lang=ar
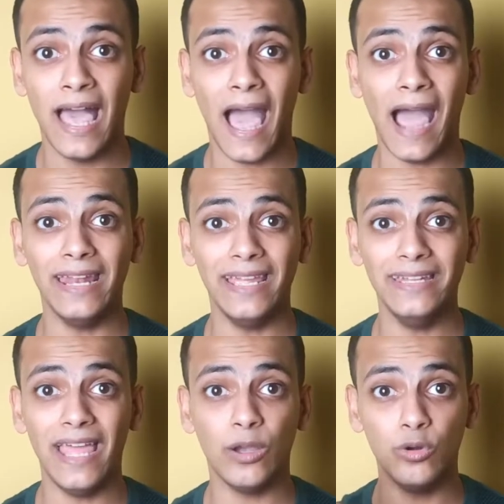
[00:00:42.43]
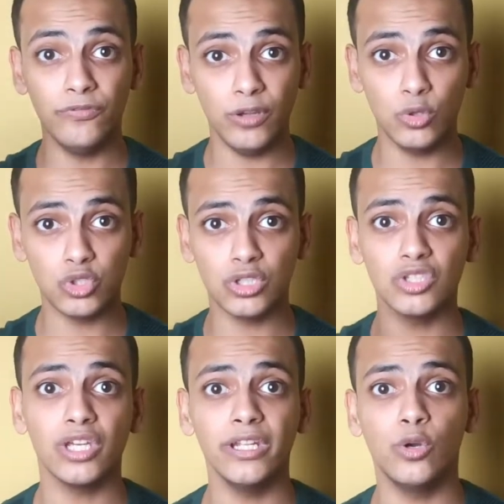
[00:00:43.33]
عن ان هيكون في جزء
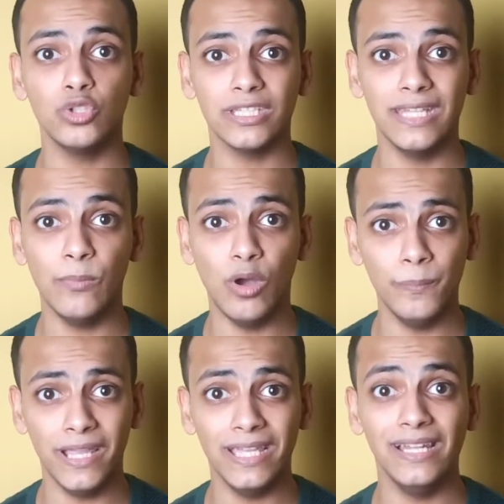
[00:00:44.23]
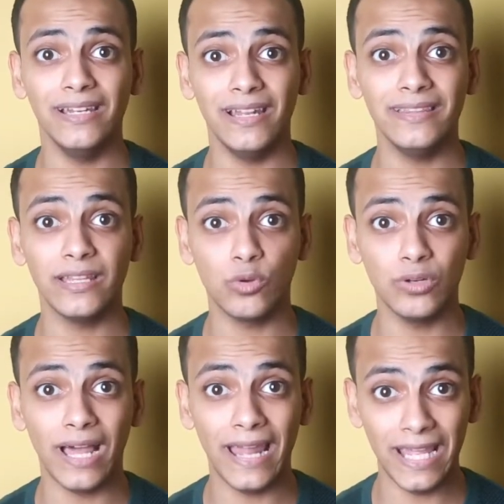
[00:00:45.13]
نظري الجزء ده مهم جدا ان انت
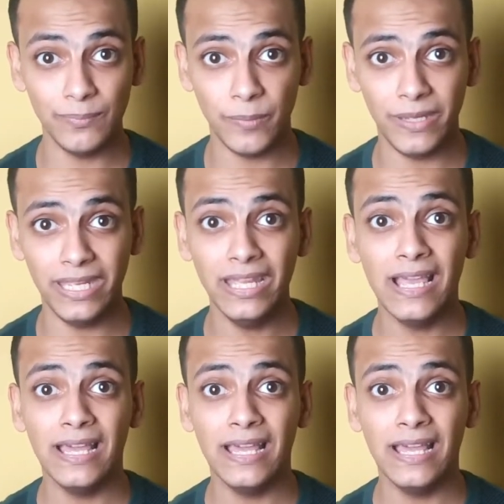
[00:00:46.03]
تكون على علم بيه